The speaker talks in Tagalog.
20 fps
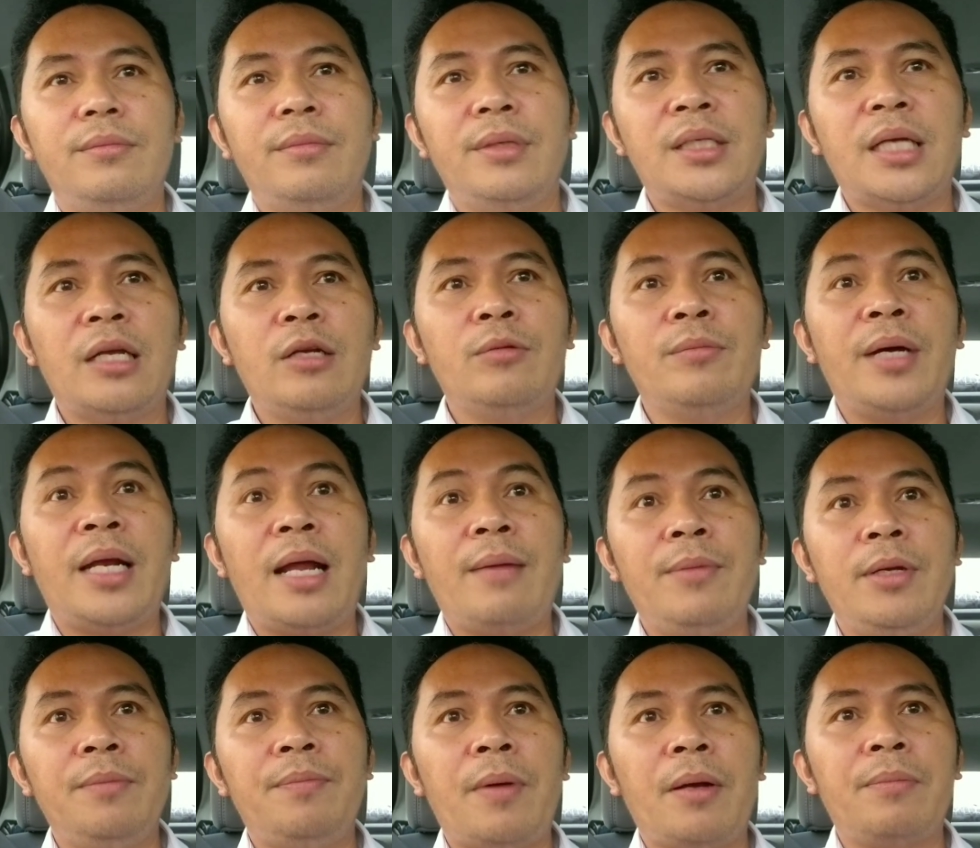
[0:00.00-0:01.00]
Masyadong
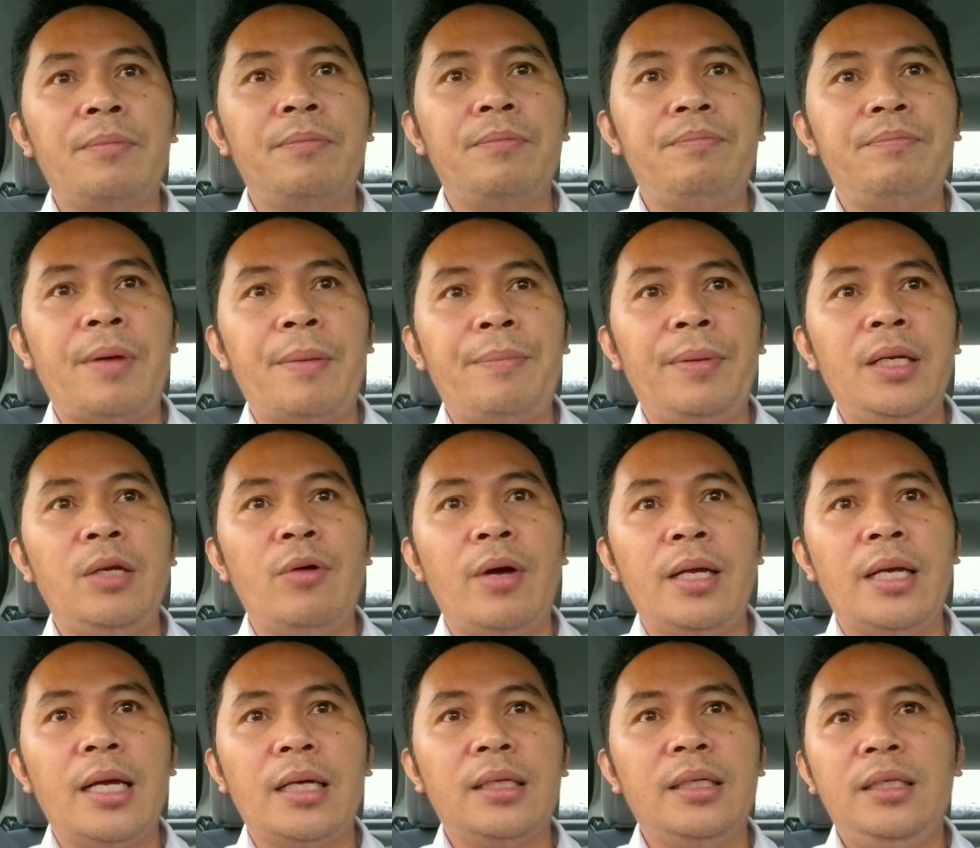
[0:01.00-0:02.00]
maraming
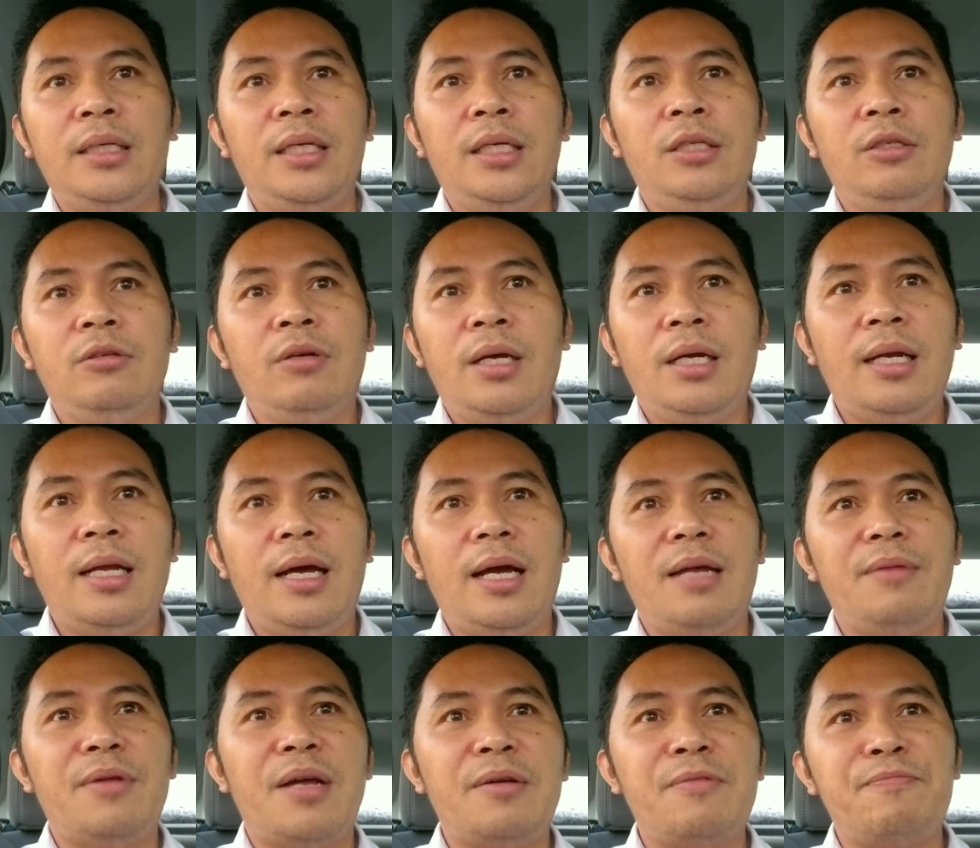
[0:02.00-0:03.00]
papaliwanag. Hindi nyo
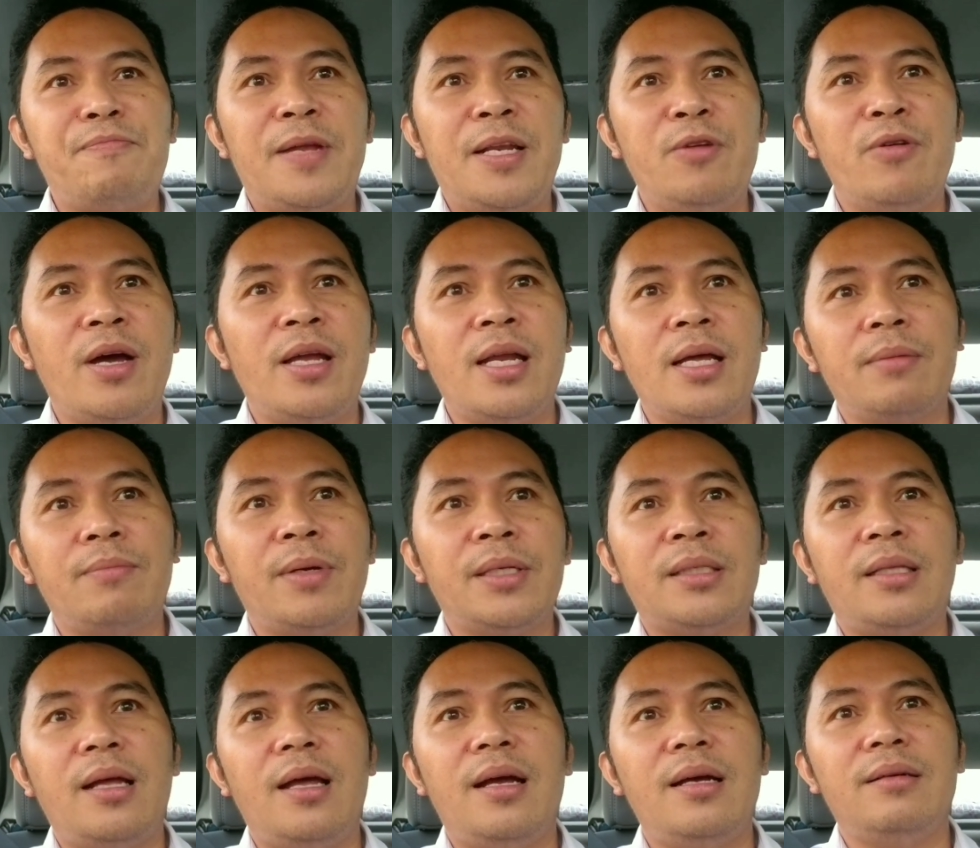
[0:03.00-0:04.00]
kailangan ng paliwanag.
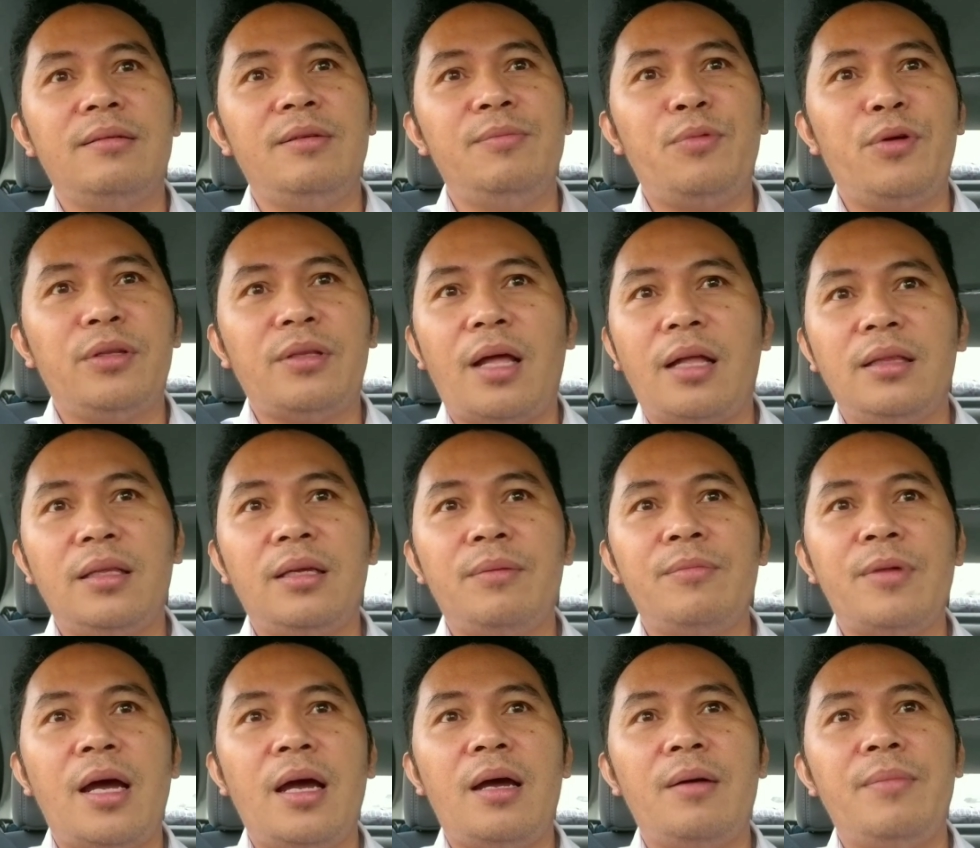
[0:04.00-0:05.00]
Basta ang importante
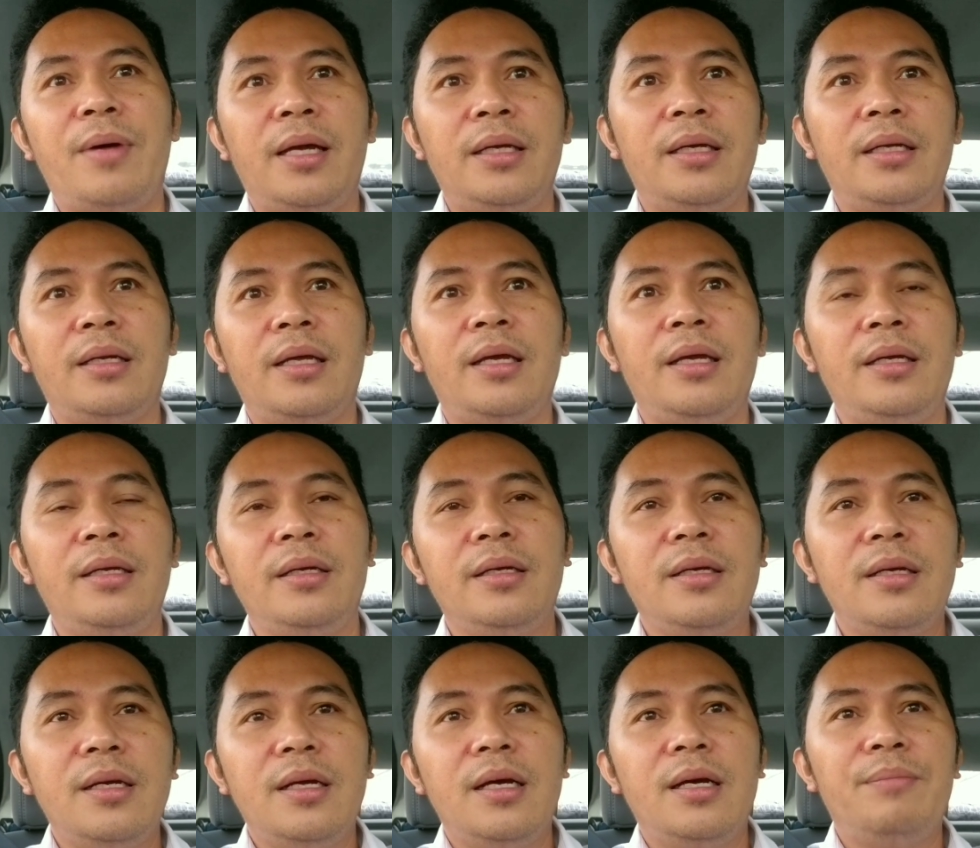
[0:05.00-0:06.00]
mga kabayan ay
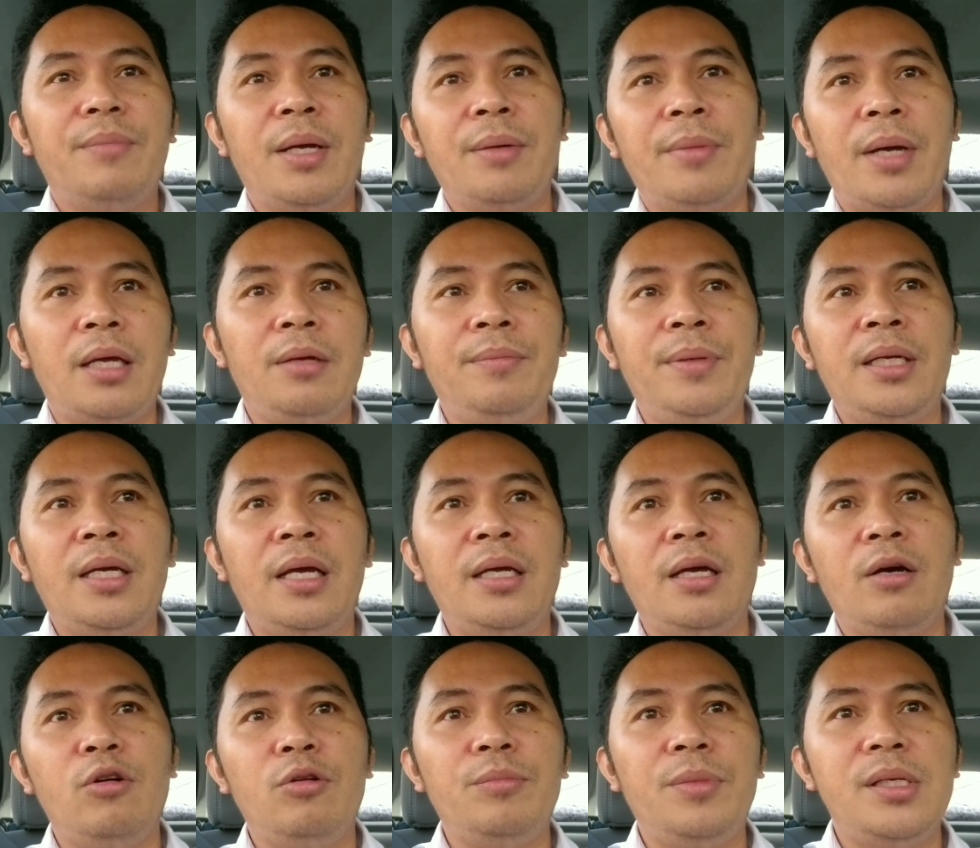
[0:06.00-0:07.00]
may maibigay
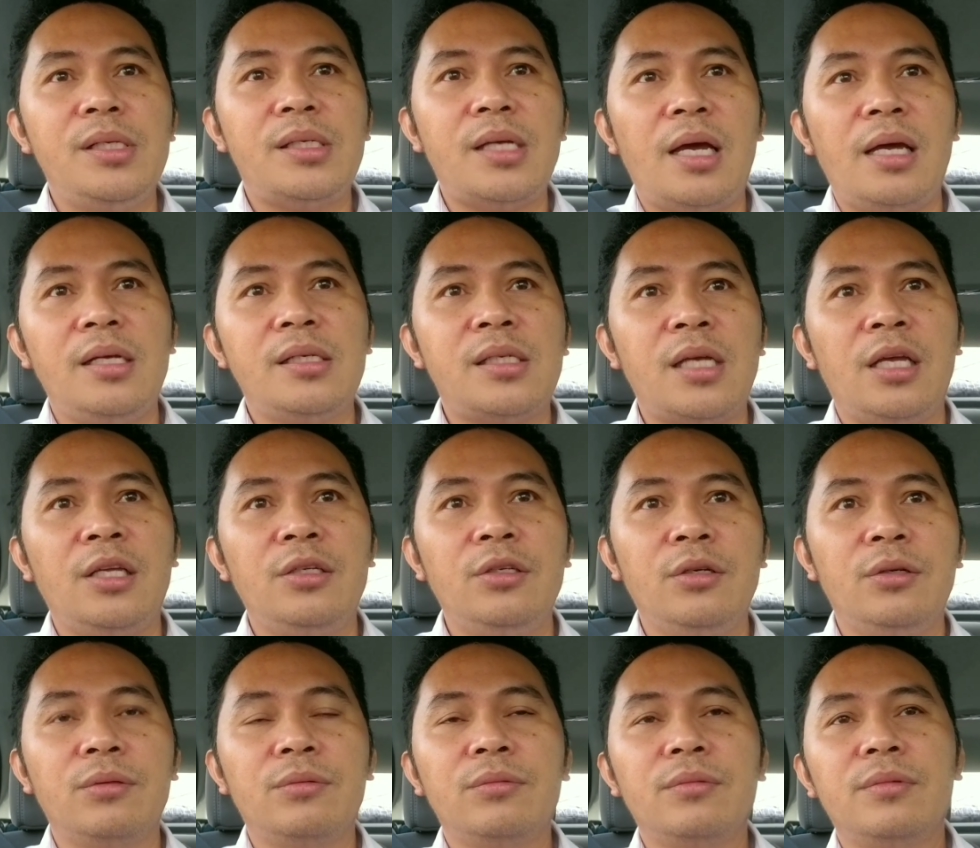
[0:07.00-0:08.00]
akong mensahe sa
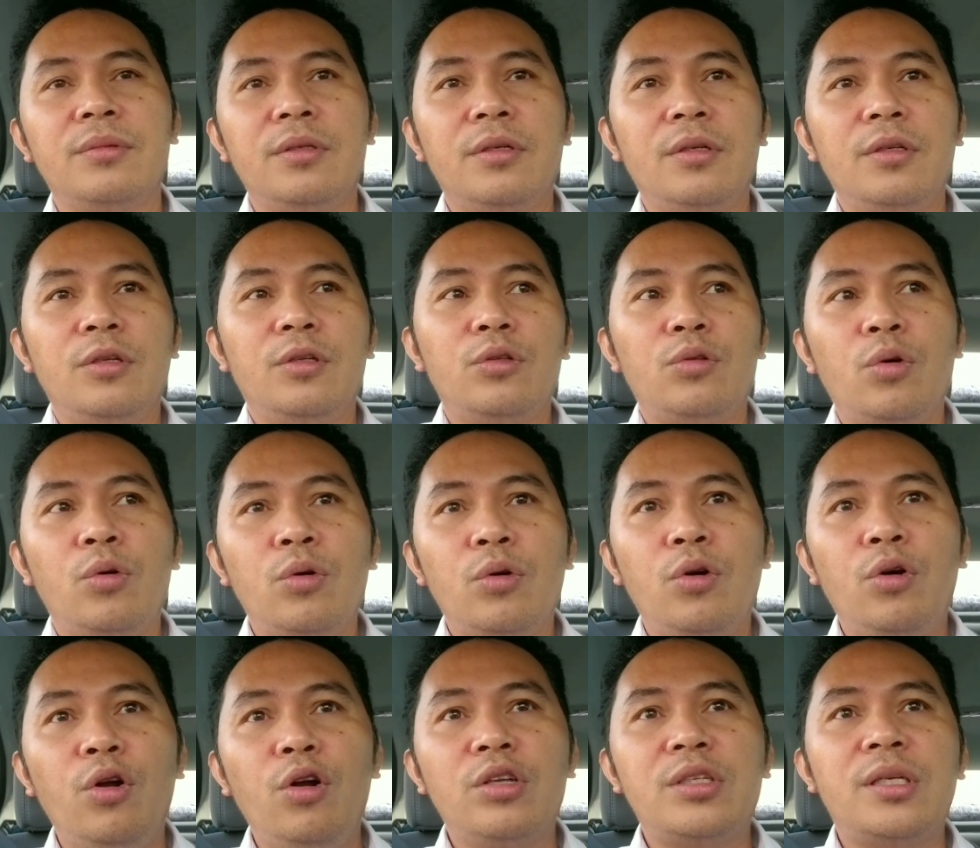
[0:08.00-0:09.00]
inyo
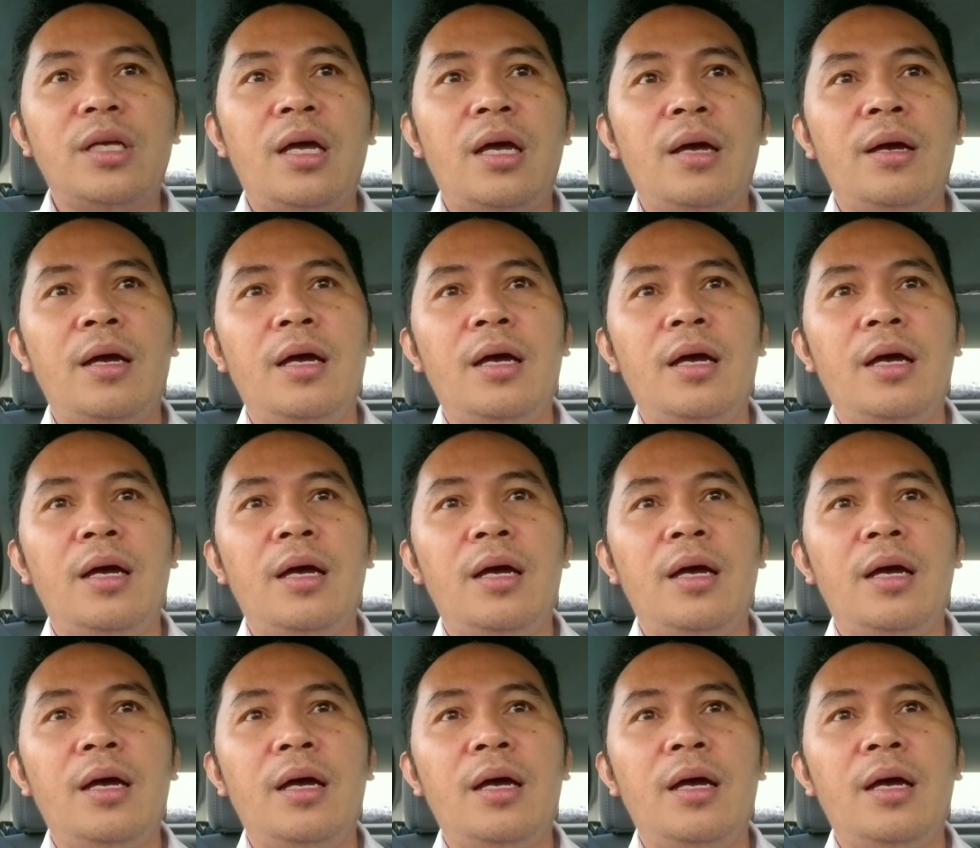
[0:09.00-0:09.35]
tungkol sa